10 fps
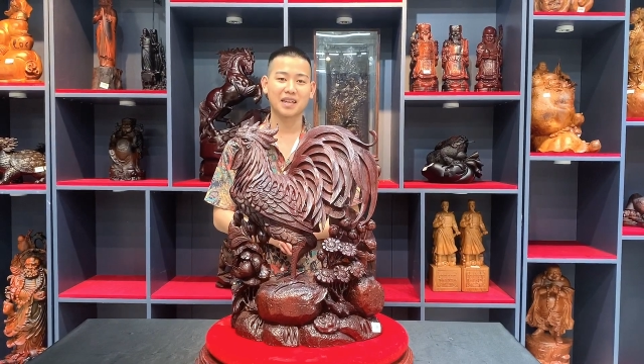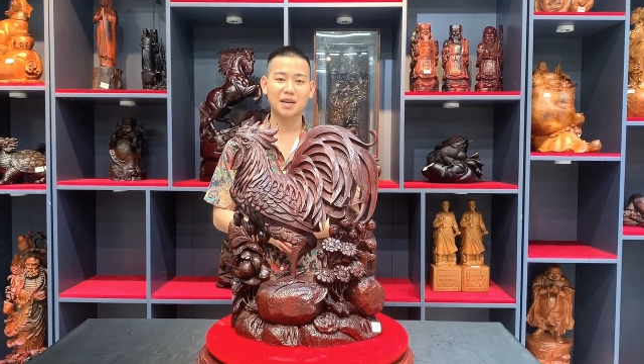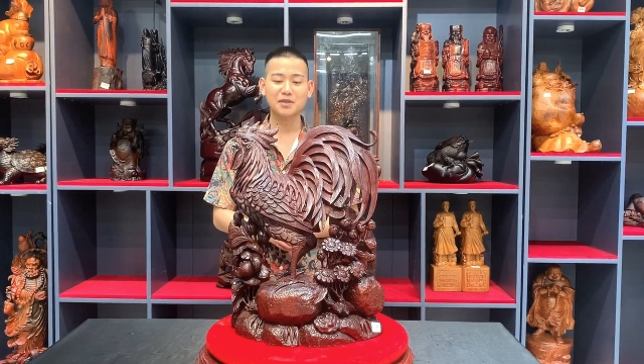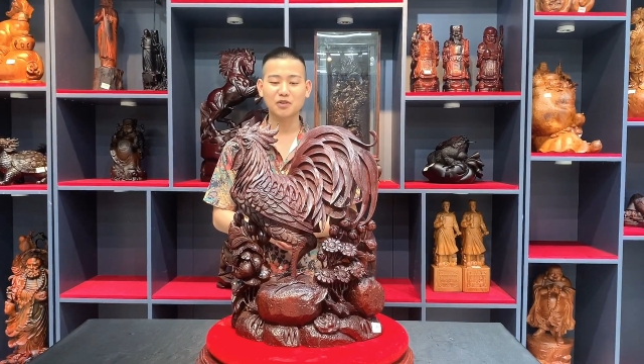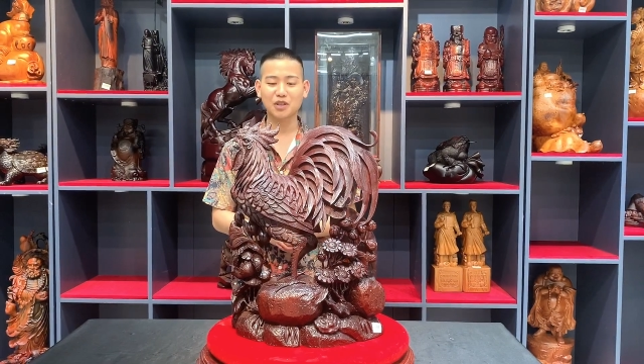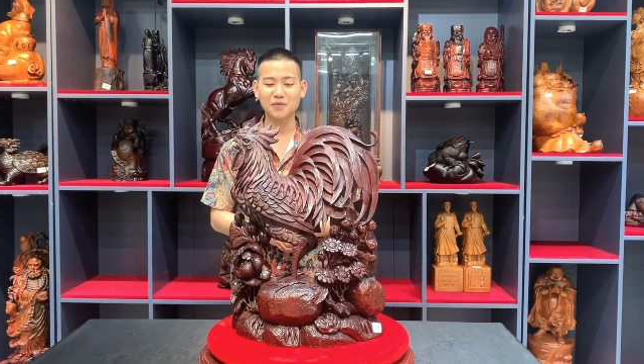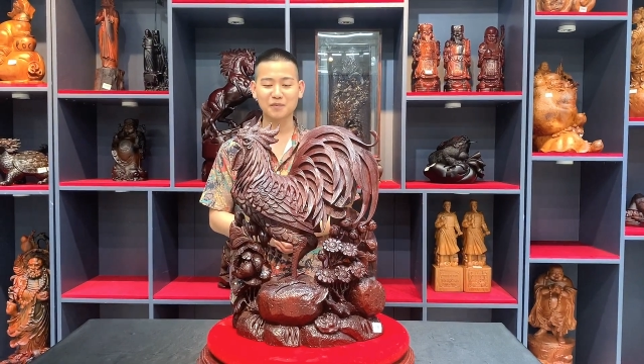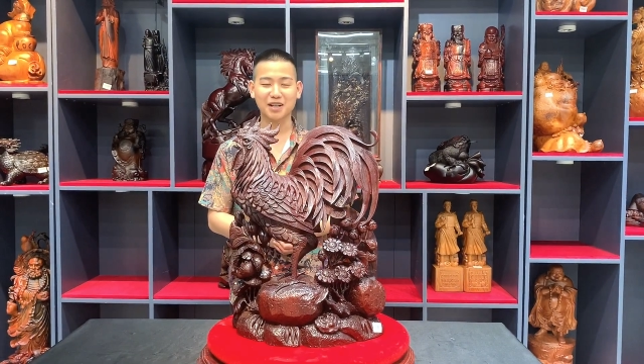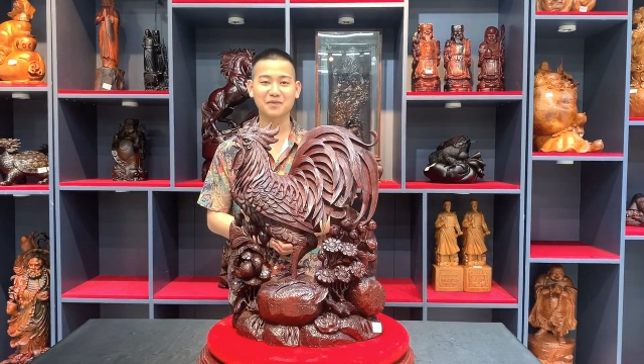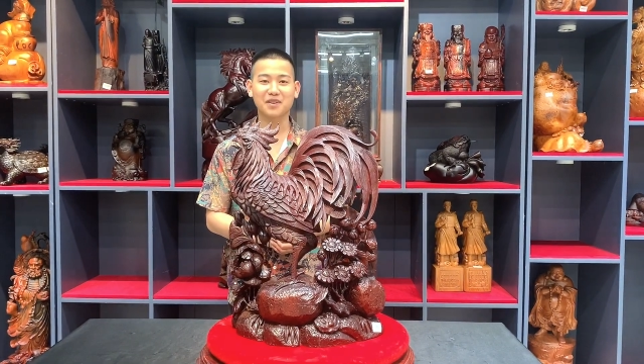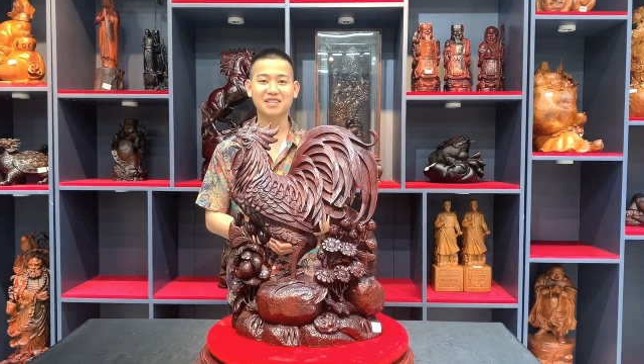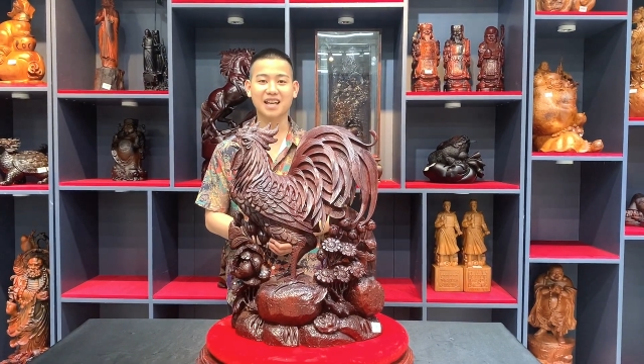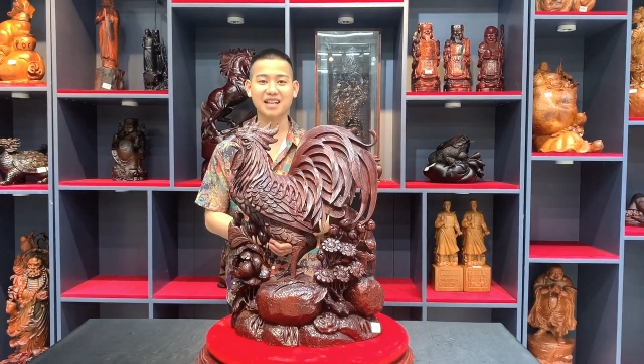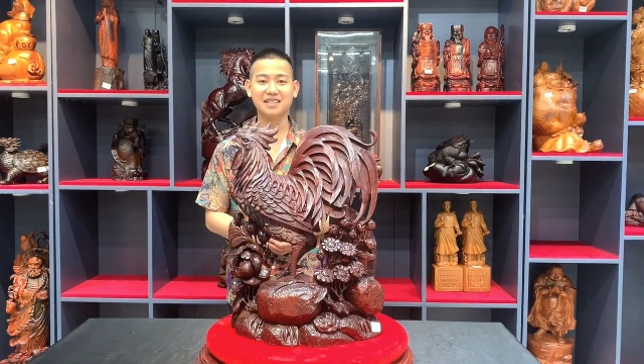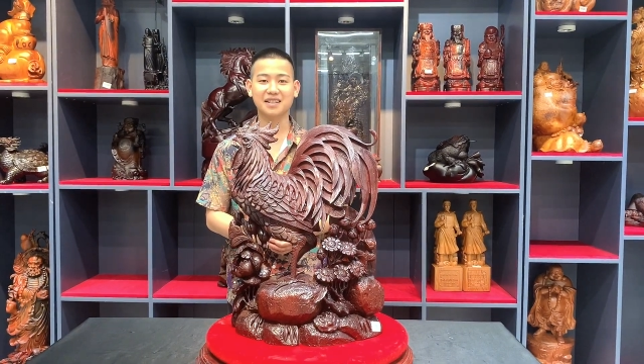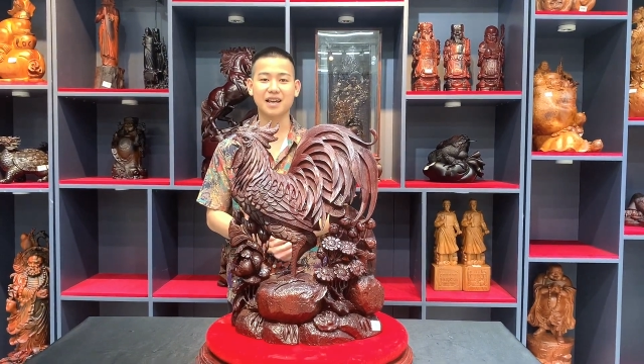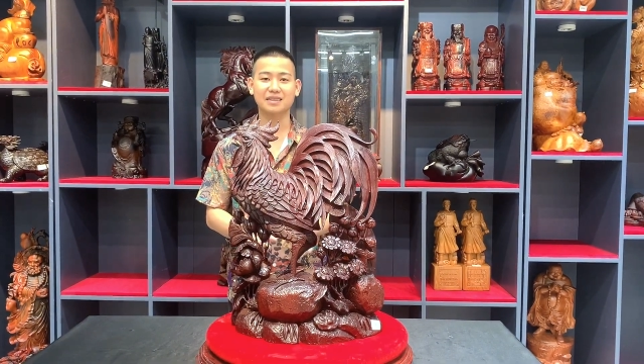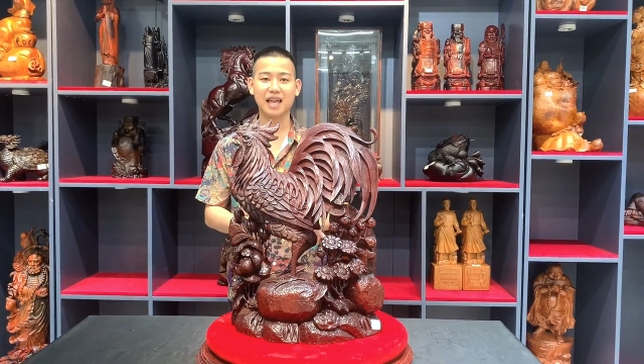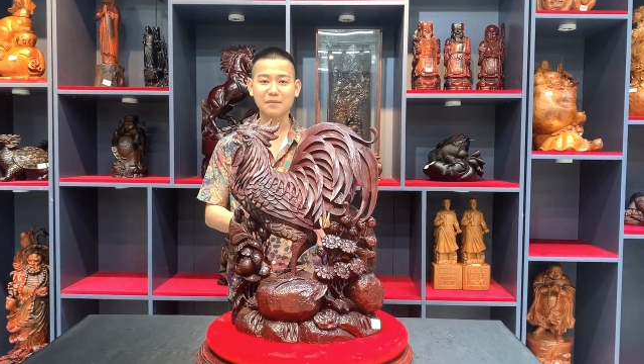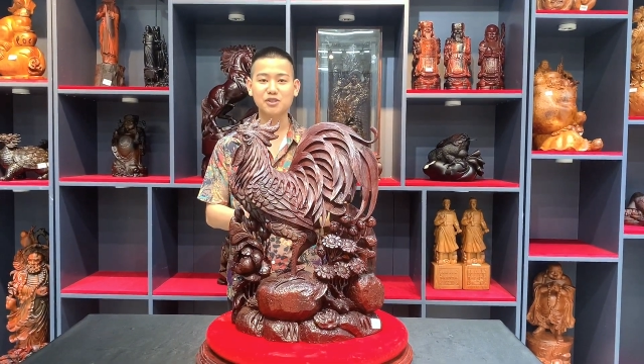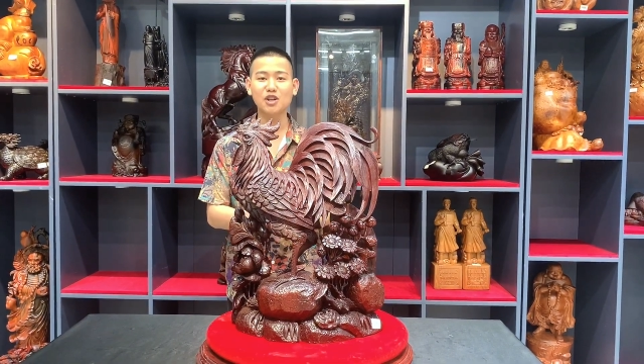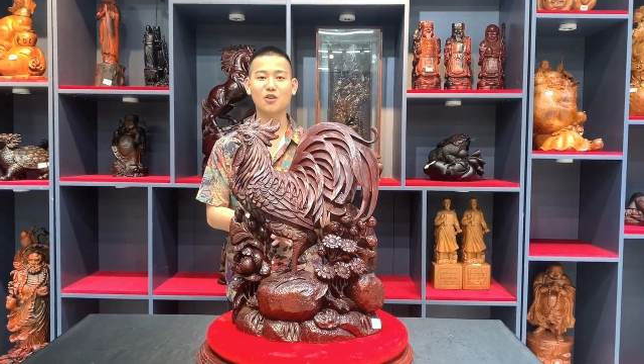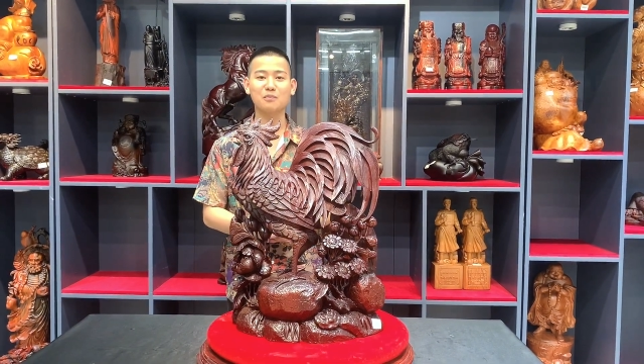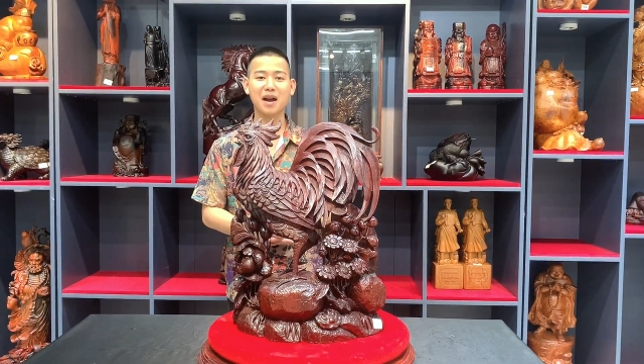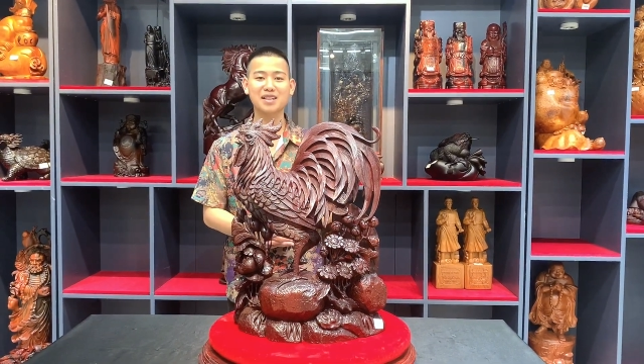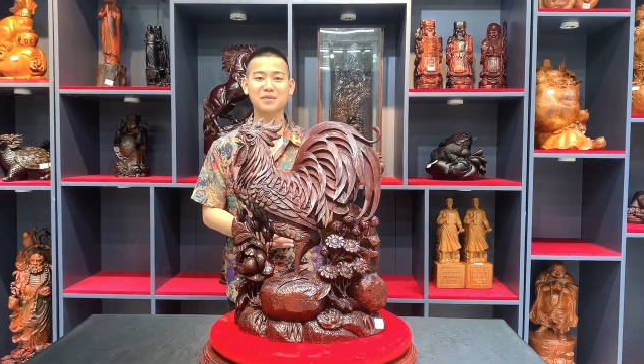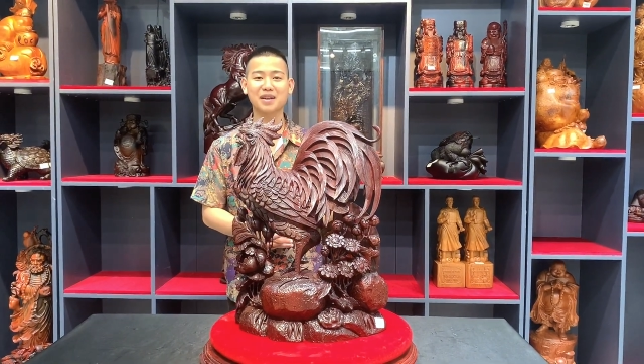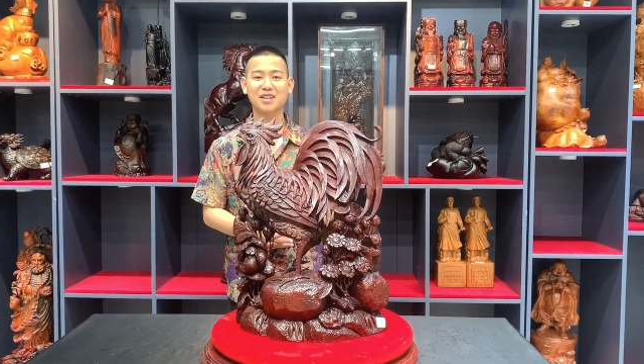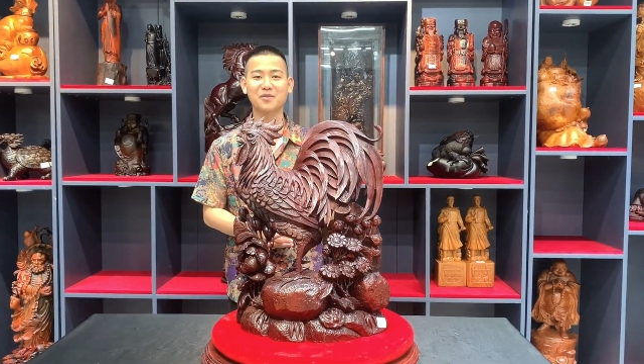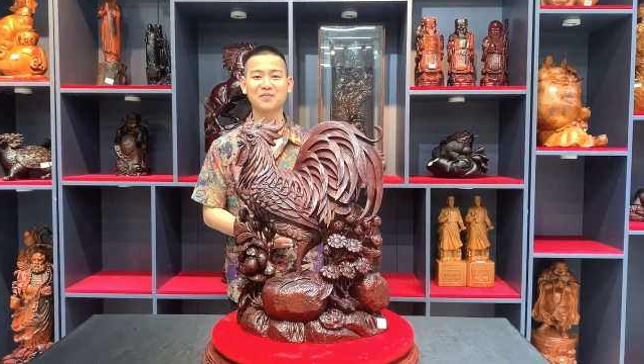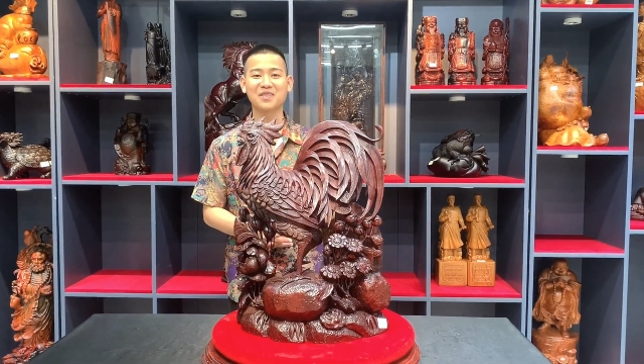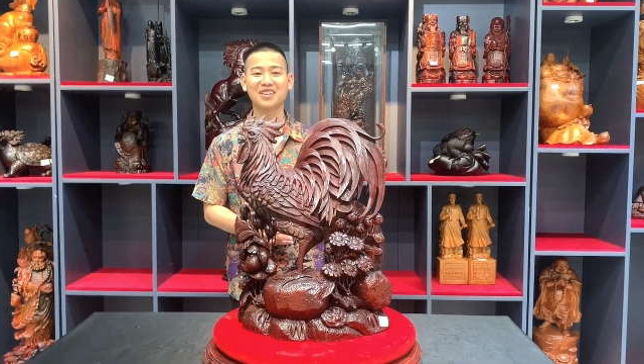Em giao lưu tác phẩm này với giá chỉ là tám triệu ba trăm ngàn đồng.